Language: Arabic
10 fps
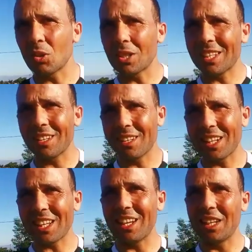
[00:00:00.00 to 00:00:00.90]
هذيك
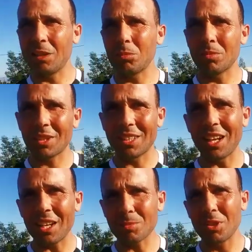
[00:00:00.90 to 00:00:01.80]
كتخليهم
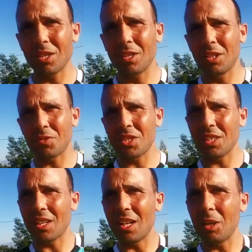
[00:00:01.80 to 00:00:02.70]
كنقص من النفسيه
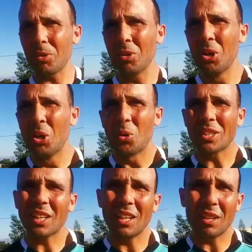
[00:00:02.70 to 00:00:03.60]
ديال اللعابه
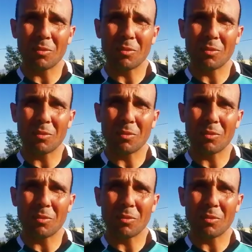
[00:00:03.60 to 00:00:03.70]
هذيك